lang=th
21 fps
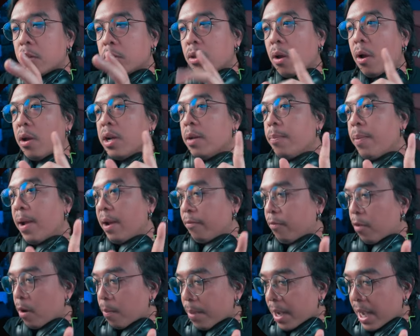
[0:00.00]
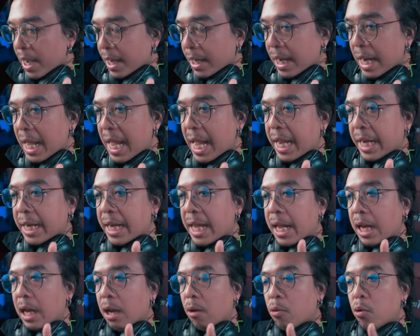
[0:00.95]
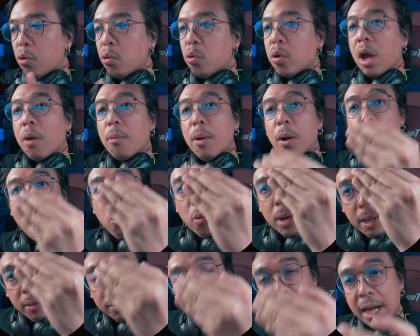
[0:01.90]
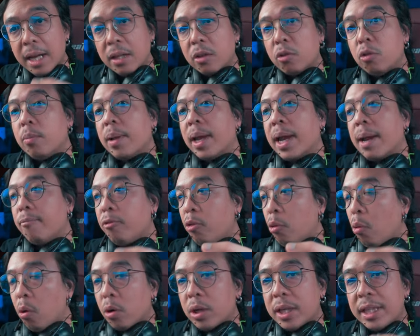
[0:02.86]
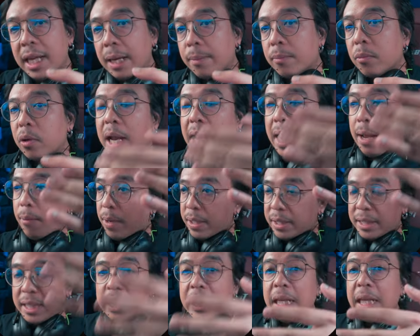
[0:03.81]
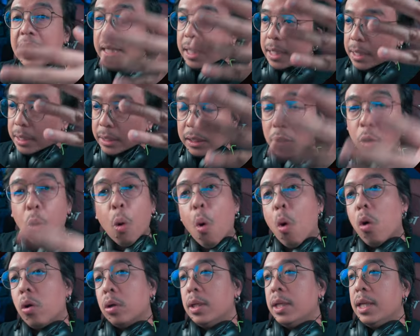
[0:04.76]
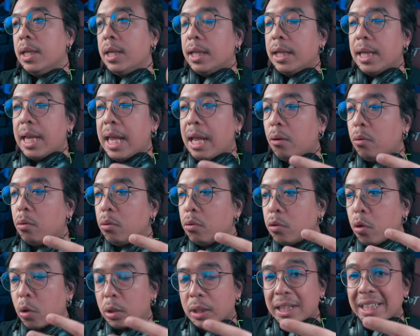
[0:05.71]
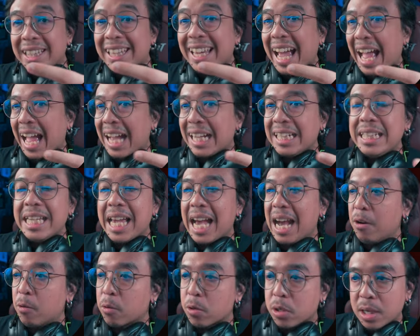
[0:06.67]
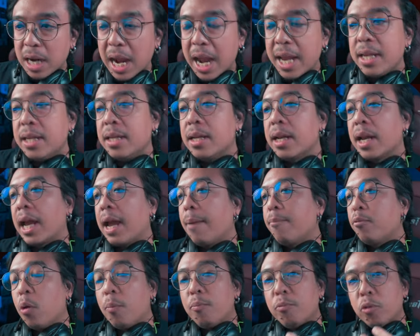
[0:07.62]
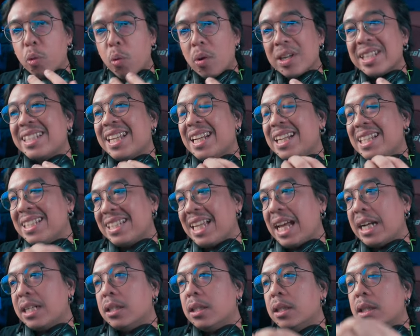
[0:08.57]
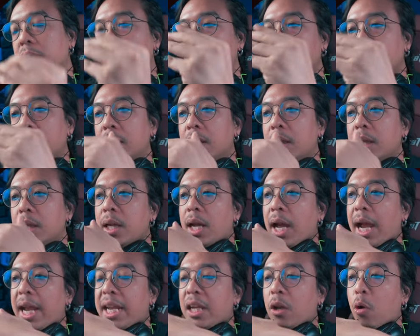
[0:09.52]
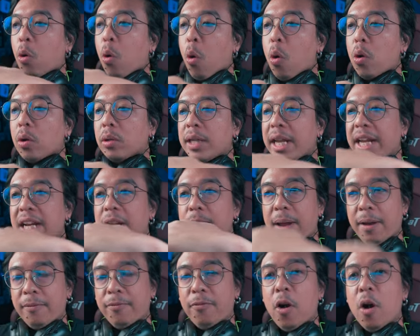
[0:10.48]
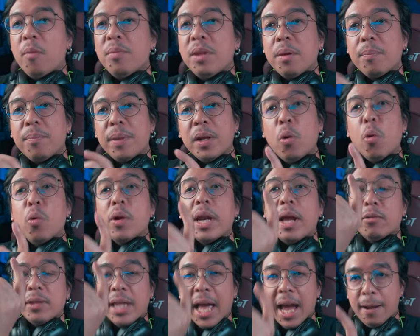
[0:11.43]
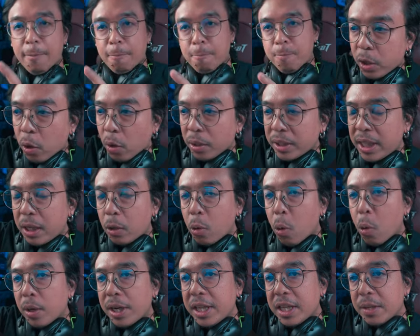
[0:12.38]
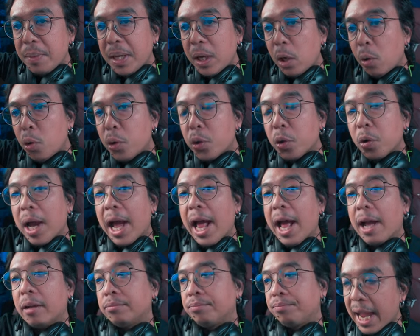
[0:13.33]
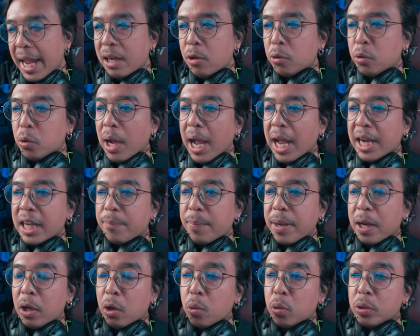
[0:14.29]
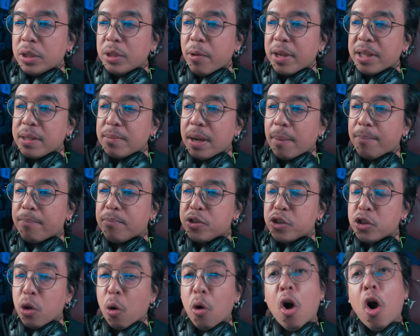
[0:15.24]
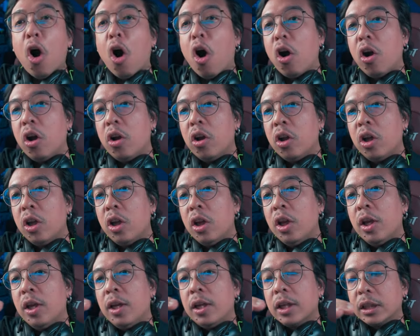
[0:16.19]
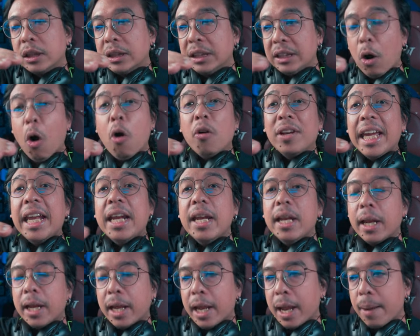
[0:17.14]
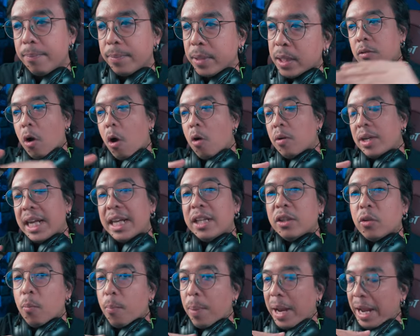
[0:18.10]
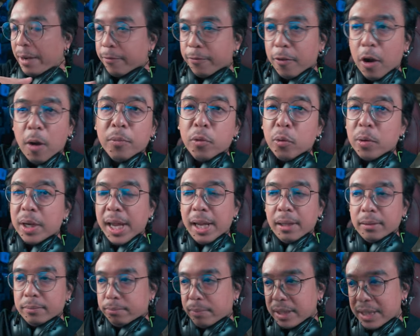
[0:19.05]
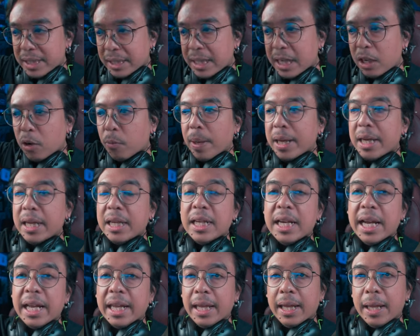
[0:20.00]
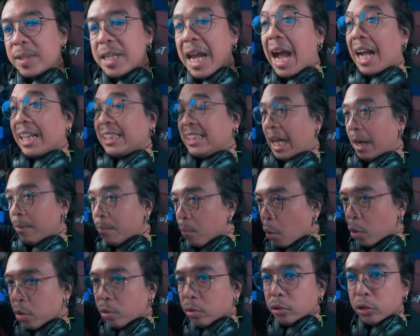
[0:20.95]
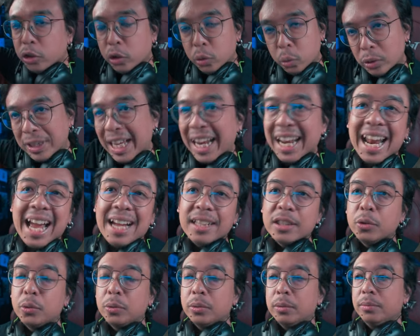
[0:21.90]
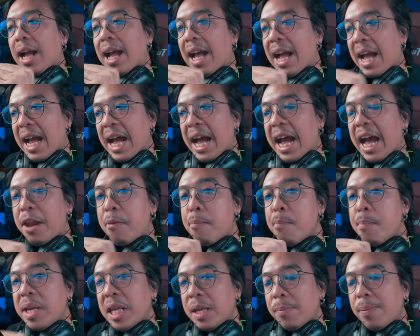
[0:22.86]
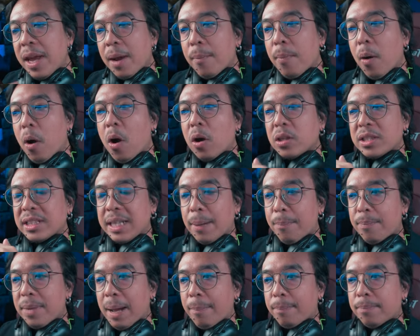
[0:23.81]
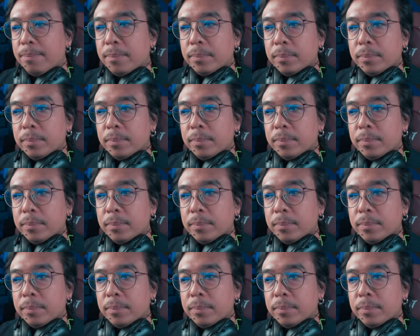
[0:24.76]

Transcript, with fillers: ตอนเดอะแพลตฟอร์มภาคแรกเนี่ย เรารู้แค่ว่าคุกแนวตั้งถูกไหมครับ ทุกคนเก็ตหมดแล้ว ว่าที่นี่คือคุก แล้วกฎกติกาคืออย่างไรนะครับ ทบทวนสั้นๆ ก็คือไอ้คุกในเดอะแพลตฟอร์มเนี่ยมันเป็นคุกแนวตั้ง โดยที่คุกนี้จะมีรูอยู่ตรงกลาง ไอ้รูตรงกลางนี่เป็นรูที่ไว้สำหรับส่งของก็คือของกินนะครับของกินตรงแพลตฟอร์มตรงเนี้ยมันจะเลื่อนลงไปเรื่อยๆ จากชั้นบนสู่ชั้นล่างสุด อาหารมีเพียงพอสำหรับ